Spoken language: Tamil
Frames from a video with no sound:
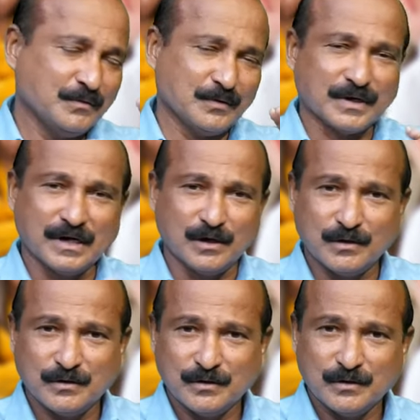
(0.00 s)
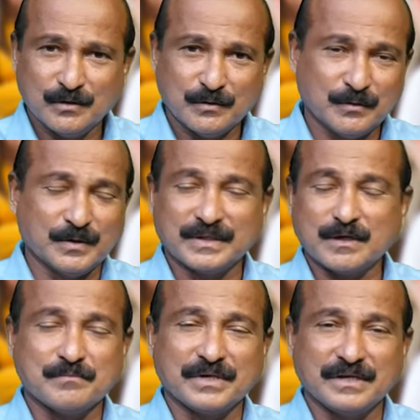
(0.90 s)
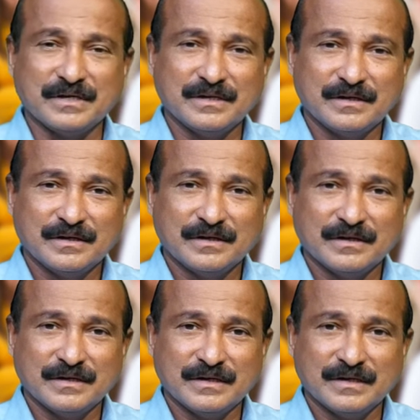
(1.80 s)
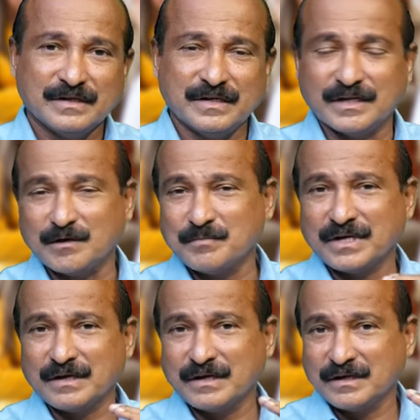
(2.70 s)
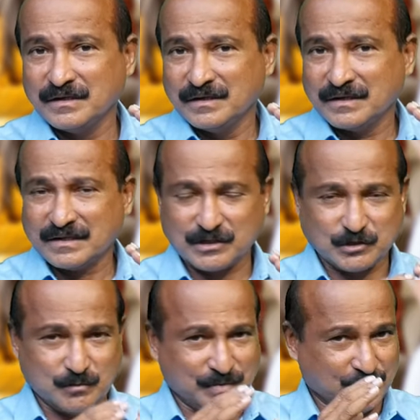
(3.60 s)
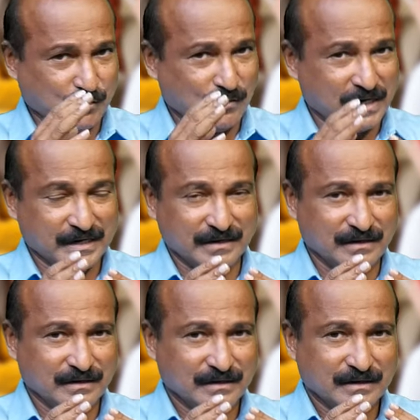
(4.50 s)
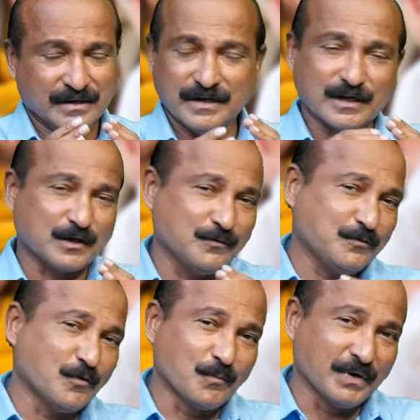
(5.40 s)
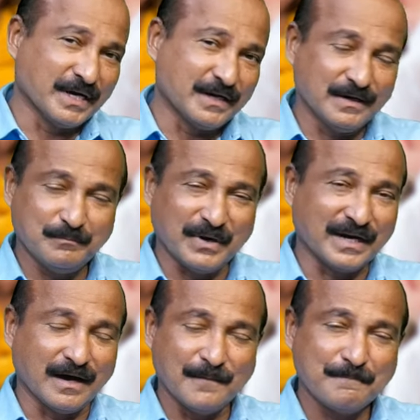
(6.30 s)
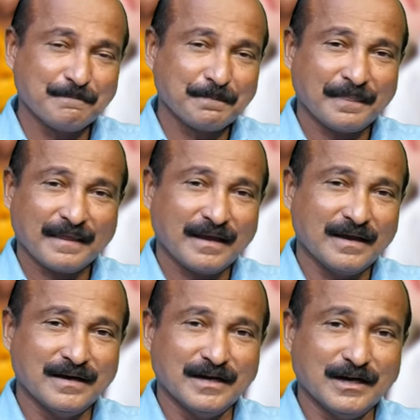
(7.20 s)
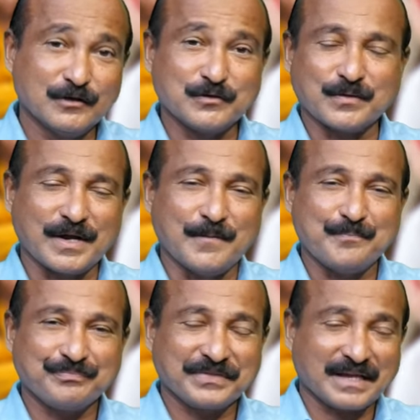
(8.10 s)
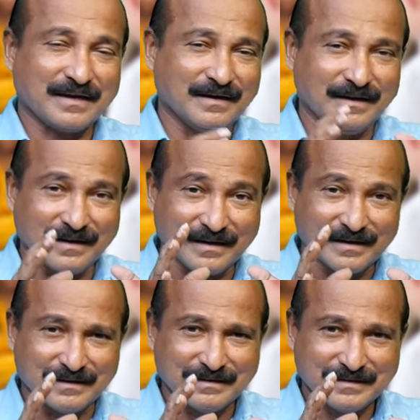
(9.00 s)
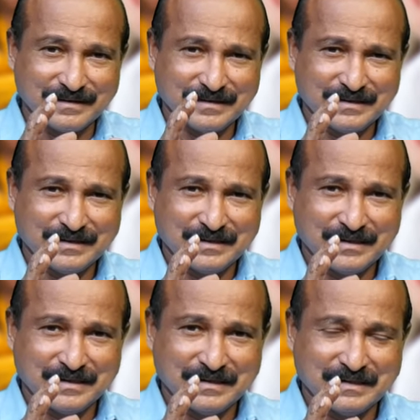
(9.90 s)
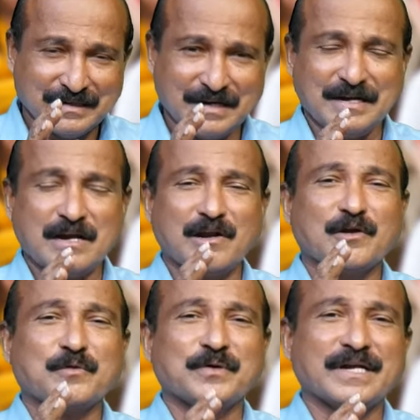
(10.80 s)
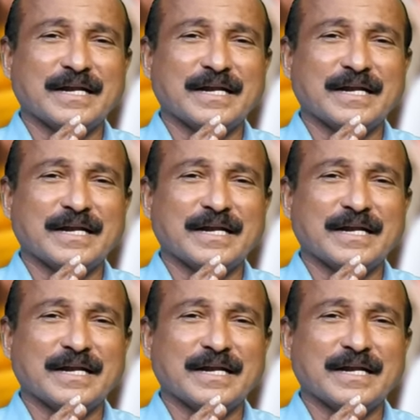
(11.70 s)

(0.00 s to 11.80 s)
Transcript: ஒரு நாள் ஒரு தம்பி என் நம்பரை கஷ்டப்பட்டு வாங்கி எனக்கு ஃபோன் பண்ணிட்டு பண்ணான் அந்த சொன்னான் அண்ணே நான் நல்லா இருக்கும்னு